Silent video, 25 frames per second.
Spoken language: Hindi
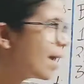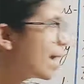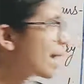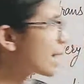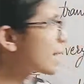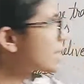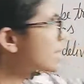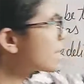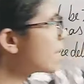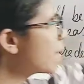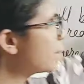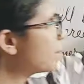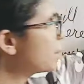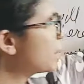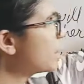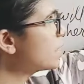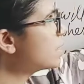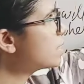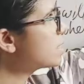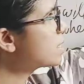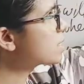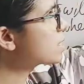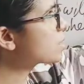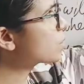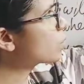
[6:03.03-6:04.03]

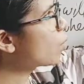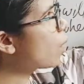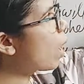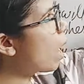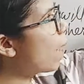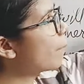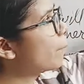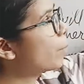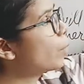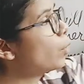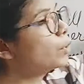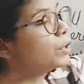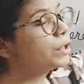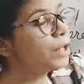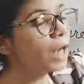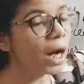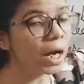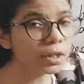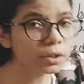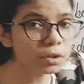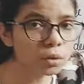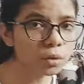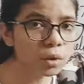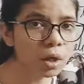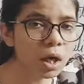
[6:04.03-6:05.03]
एक्सेप्टेंस तो आपको
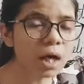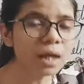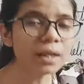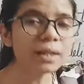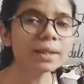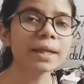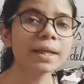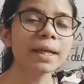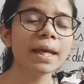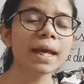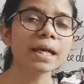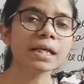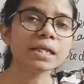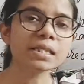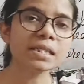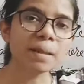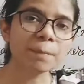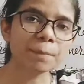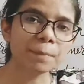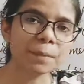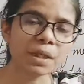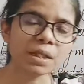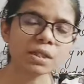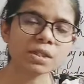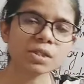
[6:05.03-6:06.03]
याद होगा कि
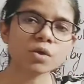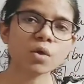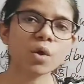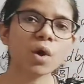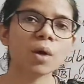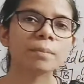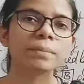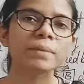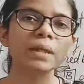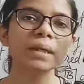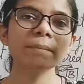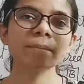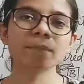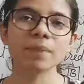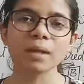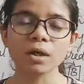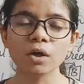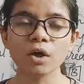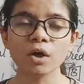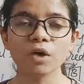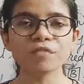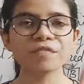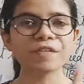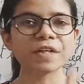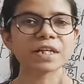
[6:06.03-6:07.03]
एक्सेप्टेंस को हमने बिल
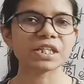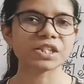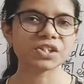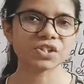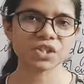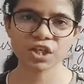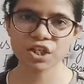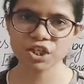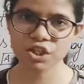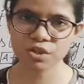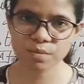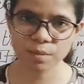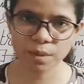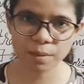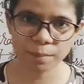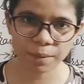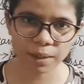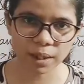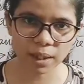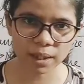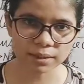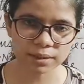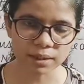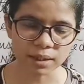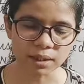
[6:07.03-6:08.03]
ऑफ एक्सचेंज में
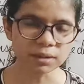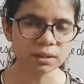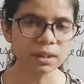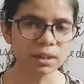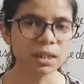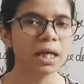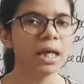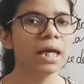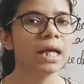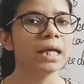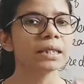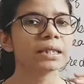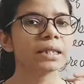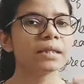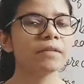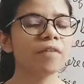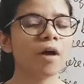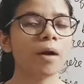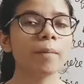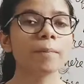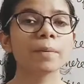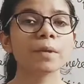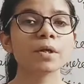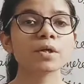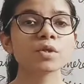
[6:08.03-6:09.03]
पढ़ा था कि
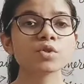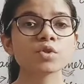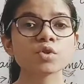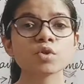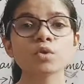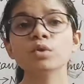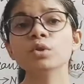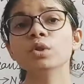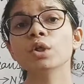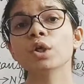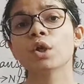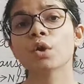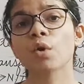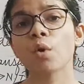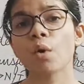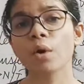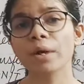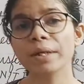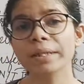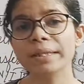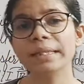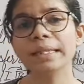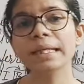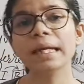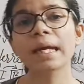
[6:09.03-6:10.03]
वहाँ पर जो
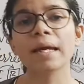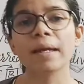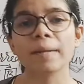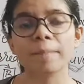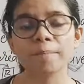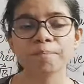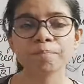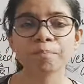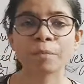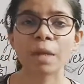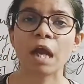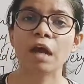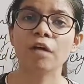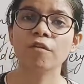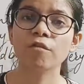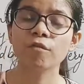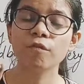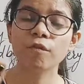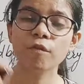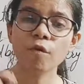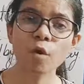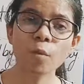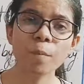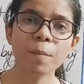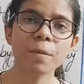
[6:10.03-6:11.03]
ड्रॉई है
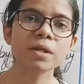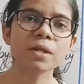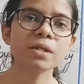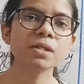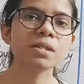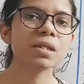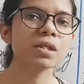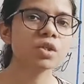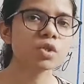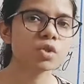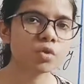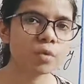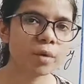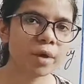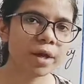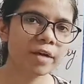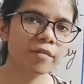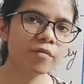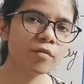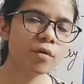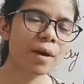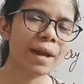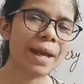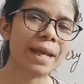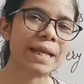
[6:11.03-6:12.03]
वो पर्सन जो है
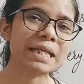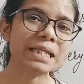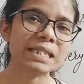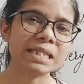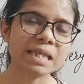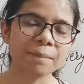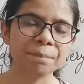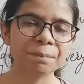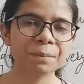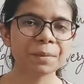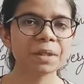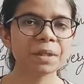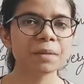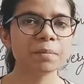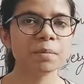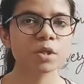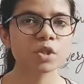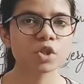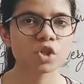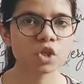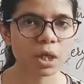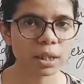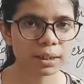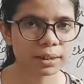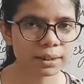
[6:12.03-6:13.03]
वो एक्सेप्टर बन
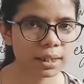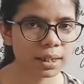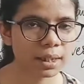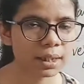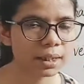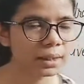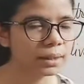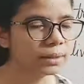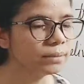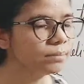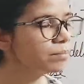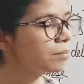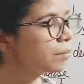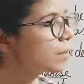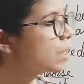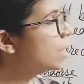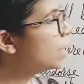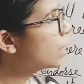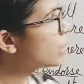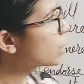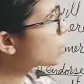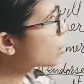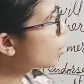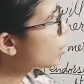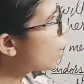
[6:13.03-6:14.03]
जाता है
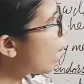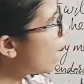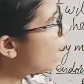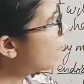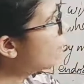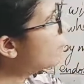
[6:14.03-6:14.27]
तो अब